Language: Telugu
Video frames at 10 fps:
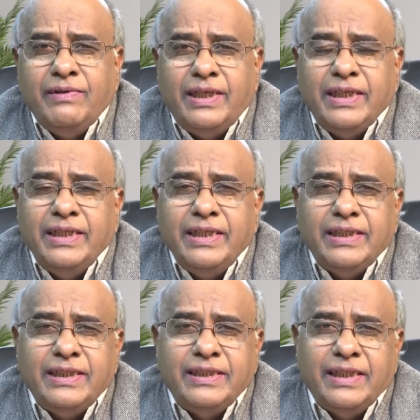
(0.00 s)
వారి
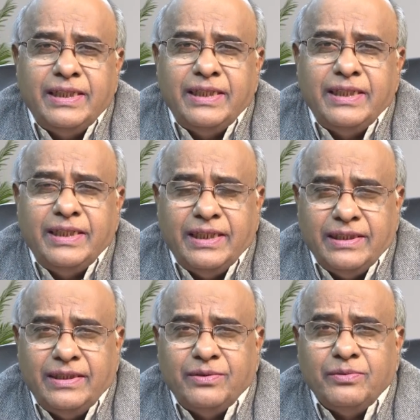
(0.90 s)
ఇంగిత జ్ఞానానికి
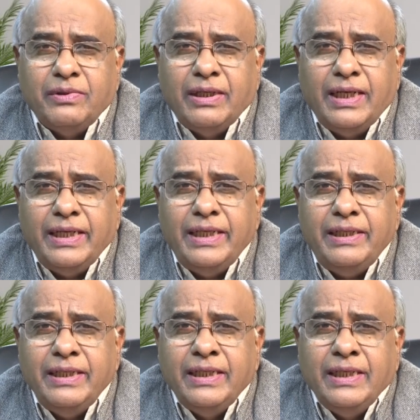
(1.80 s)
అందదు అలాగే
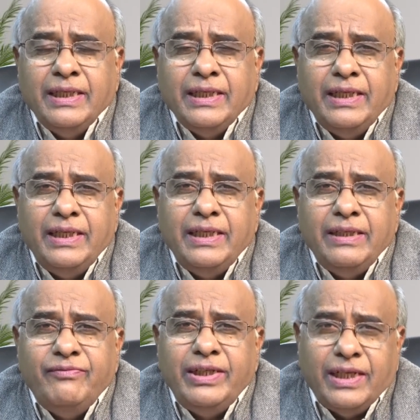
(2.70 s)
ఈ
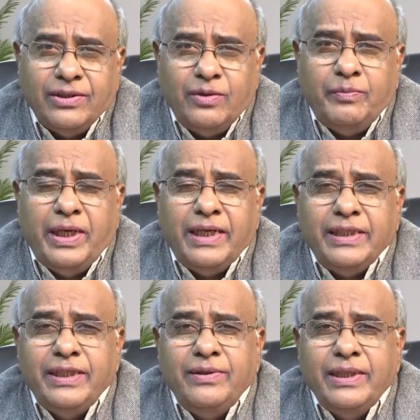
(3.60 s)
వీరందరూ
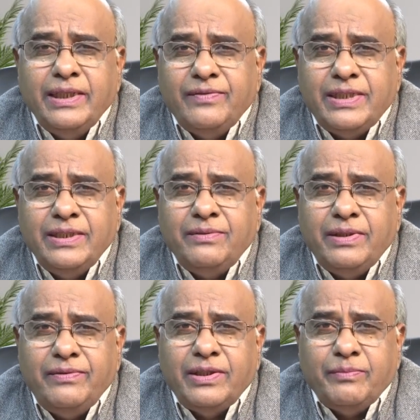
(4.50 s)
భారతీయులు అన్న విషయం
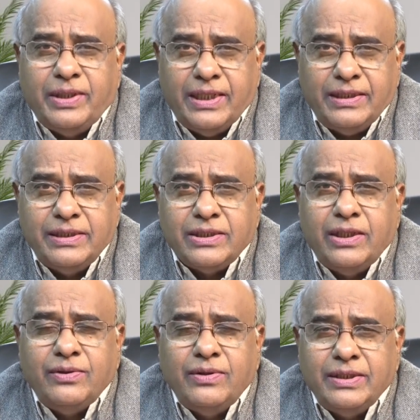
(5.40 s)
కూడా వారు భారత
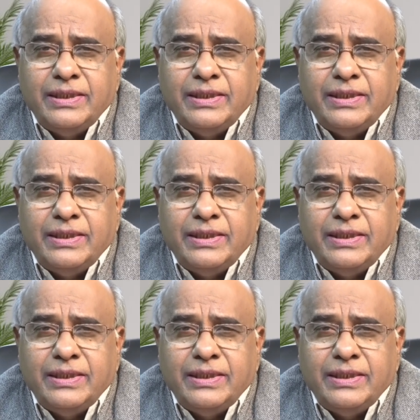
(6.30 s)
జాతులకు